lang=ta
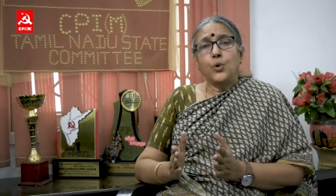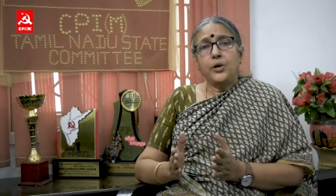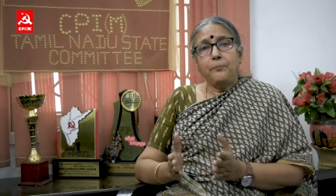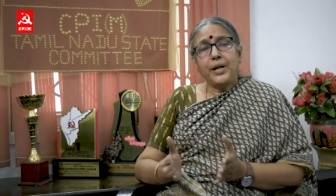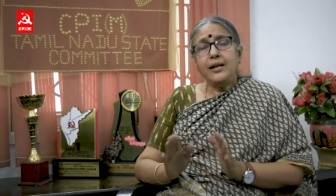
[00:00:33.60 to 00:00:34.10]

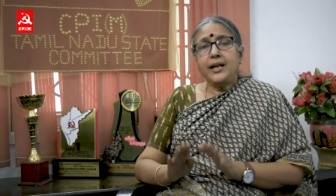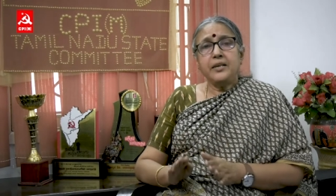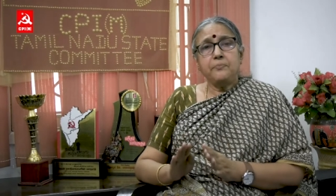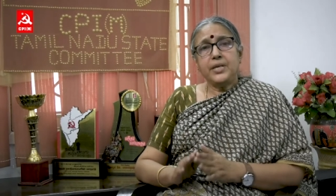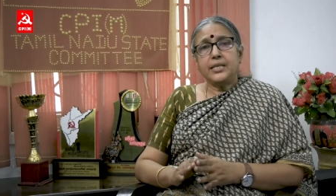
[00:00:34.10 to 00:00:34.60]
ஒரு பெண்
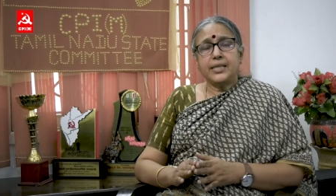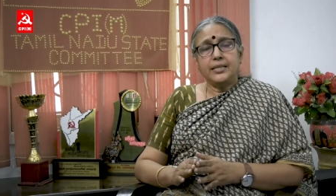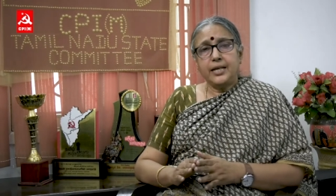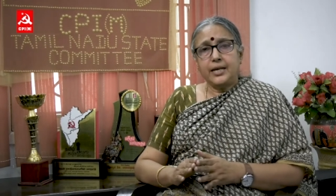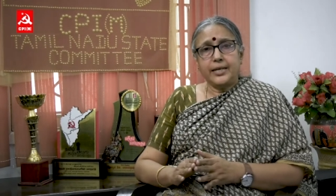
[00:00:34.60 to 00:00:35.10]
ஐபிஎஸ்
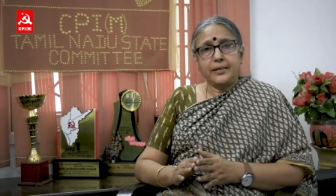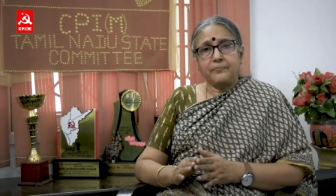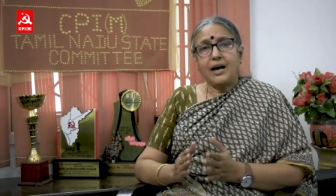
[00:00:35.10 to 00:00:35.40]
அதிகாரி